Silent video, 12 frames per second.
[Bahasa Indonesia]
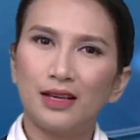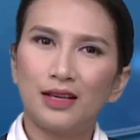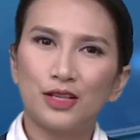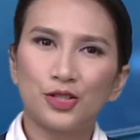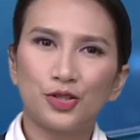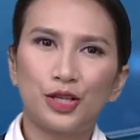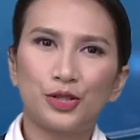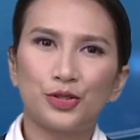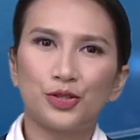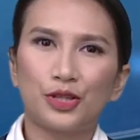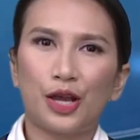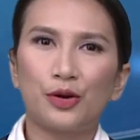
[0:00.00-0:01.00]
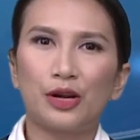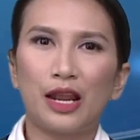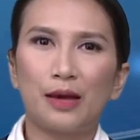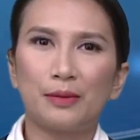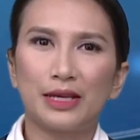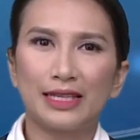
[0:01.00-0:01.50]
Sudah tujuh tahun
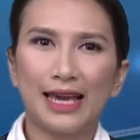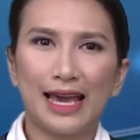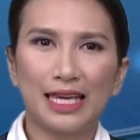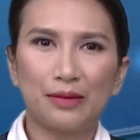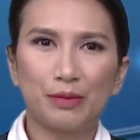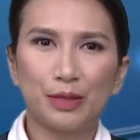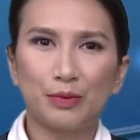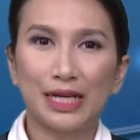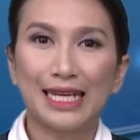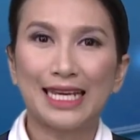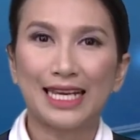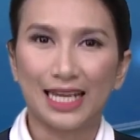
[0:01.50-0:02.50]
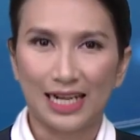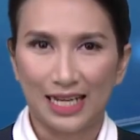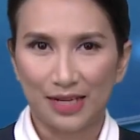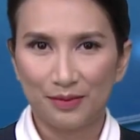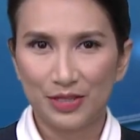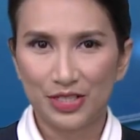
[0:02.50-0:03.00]
lamanya Aimin berikrar
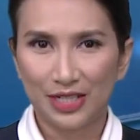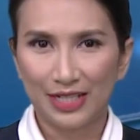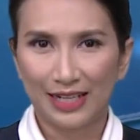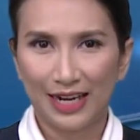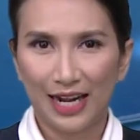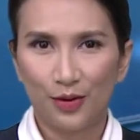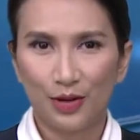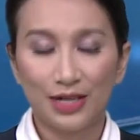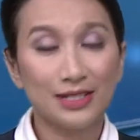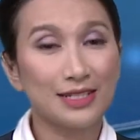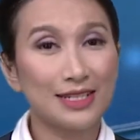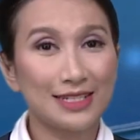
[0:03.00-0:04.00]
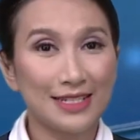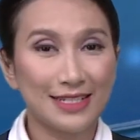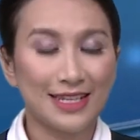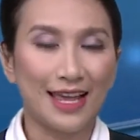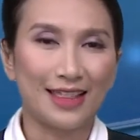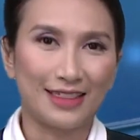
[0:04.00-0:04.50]
menjadi relawan Seci
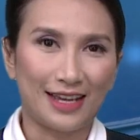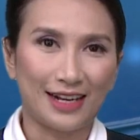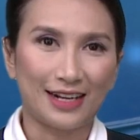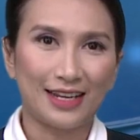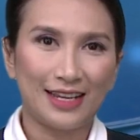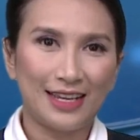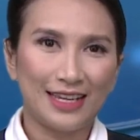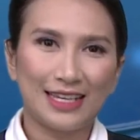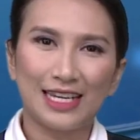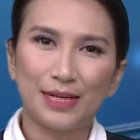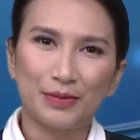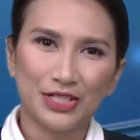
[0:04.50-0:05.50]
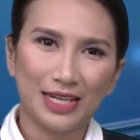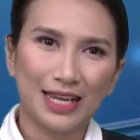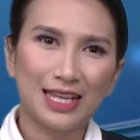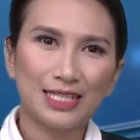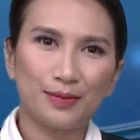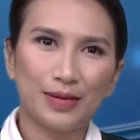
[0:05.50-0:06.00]
Siantar. Ia
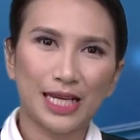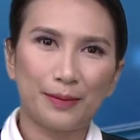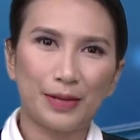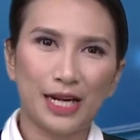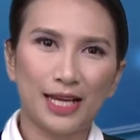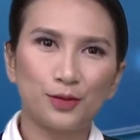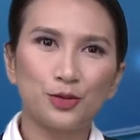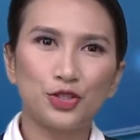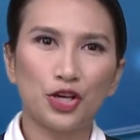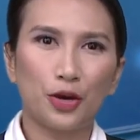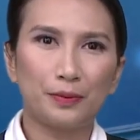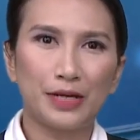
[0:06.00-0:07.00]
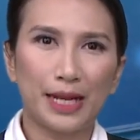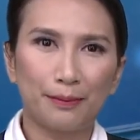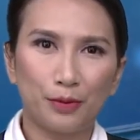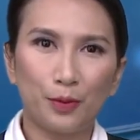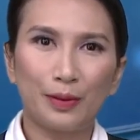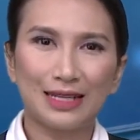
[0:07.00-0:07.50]
dipercaya sebagai penanggung jawab
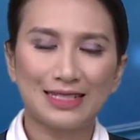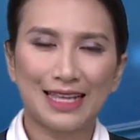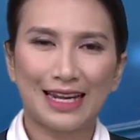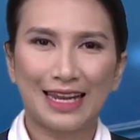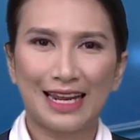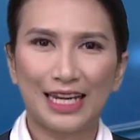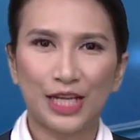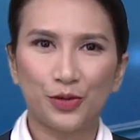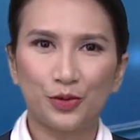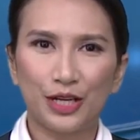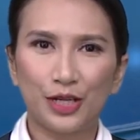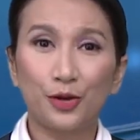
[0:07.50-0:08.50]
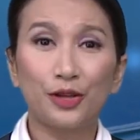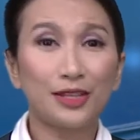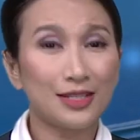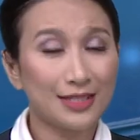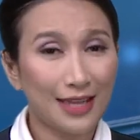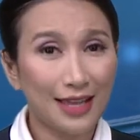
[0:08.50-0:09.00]
Depo Pelestarian Lingkungan Kota
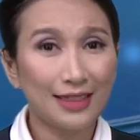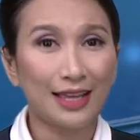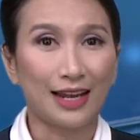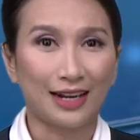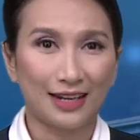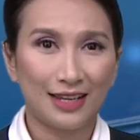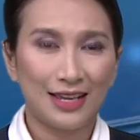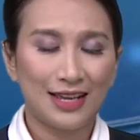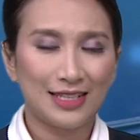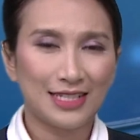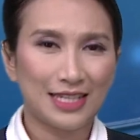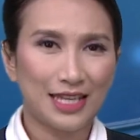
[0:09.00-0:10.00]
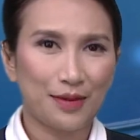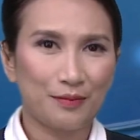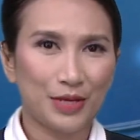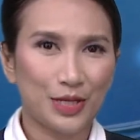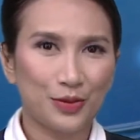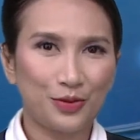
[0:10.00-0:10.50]
Siantar. Setiap
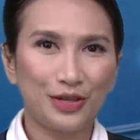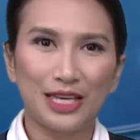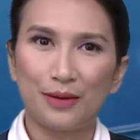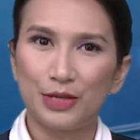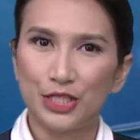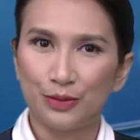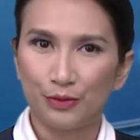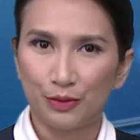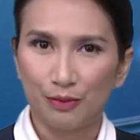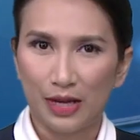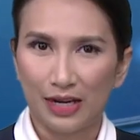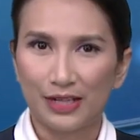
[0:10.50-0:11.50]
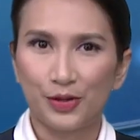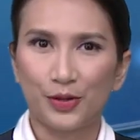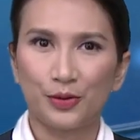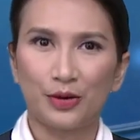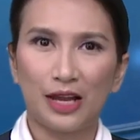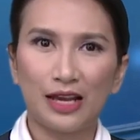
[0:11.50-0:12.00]
minggu ia menjemput barang daur
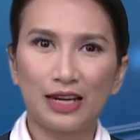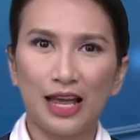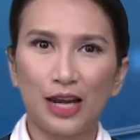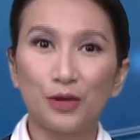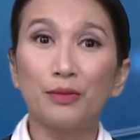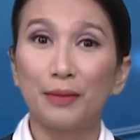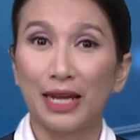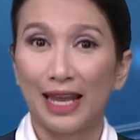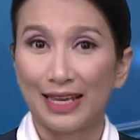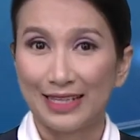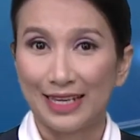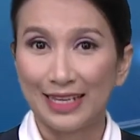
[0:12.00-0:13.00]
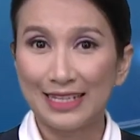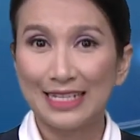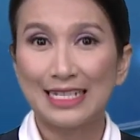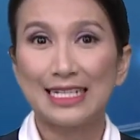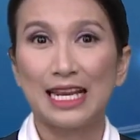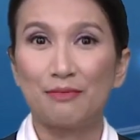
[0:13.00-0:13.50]
ulang lalu memilahnya
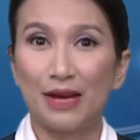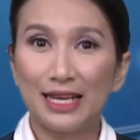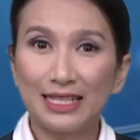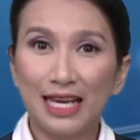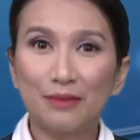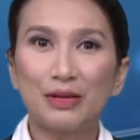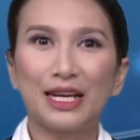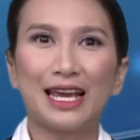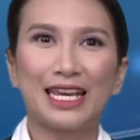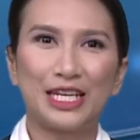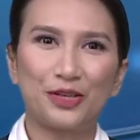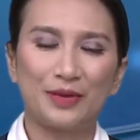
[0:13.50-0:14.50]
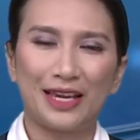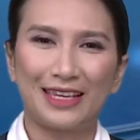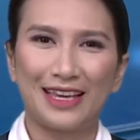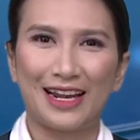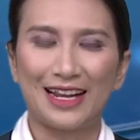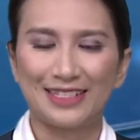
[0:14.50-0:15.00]
dan banyak berkah hidup yang
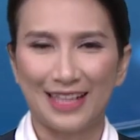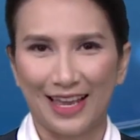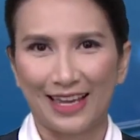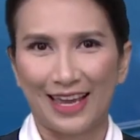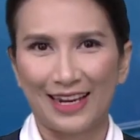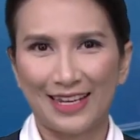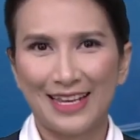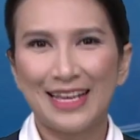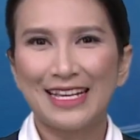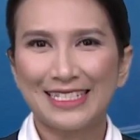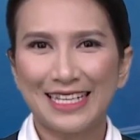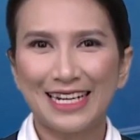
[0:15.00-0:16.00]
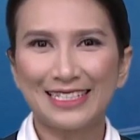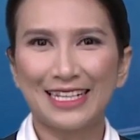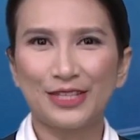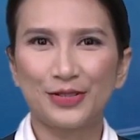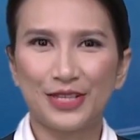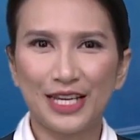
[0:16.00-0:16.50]
ia rasakan. Salah
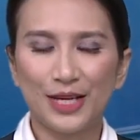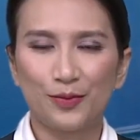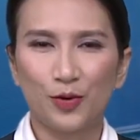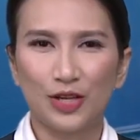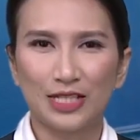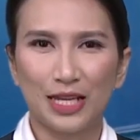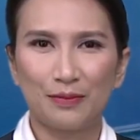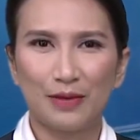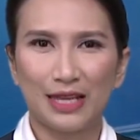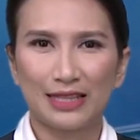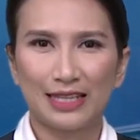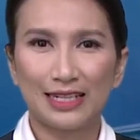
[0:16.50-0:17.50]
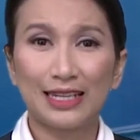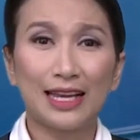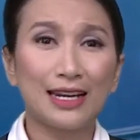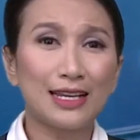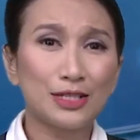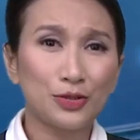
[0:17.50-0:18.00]
satunya kepuasan batin
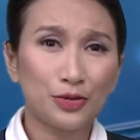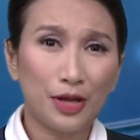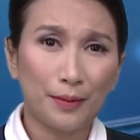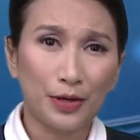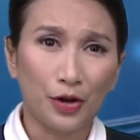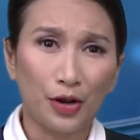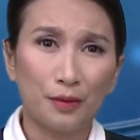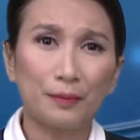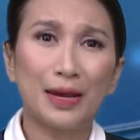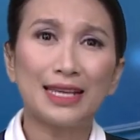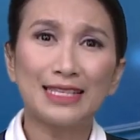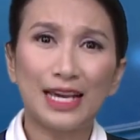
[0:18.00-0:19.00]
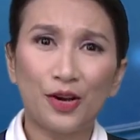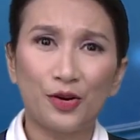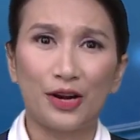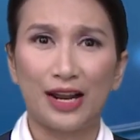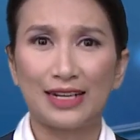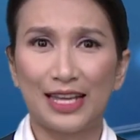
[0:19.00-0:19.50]
karena sudah menolong banyak
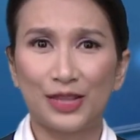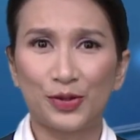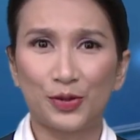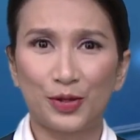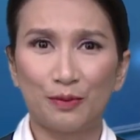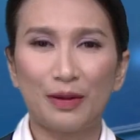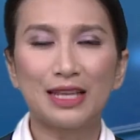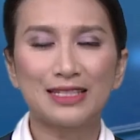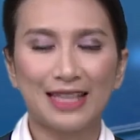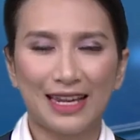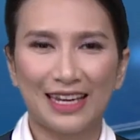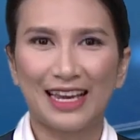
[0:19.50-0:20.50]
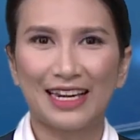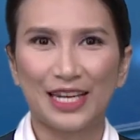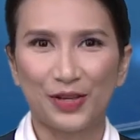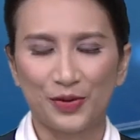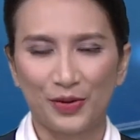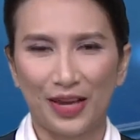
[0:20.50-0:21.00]
orang dan turut melestarikan
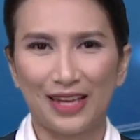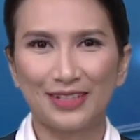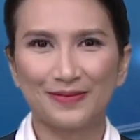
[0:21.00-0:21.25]
lingkungan.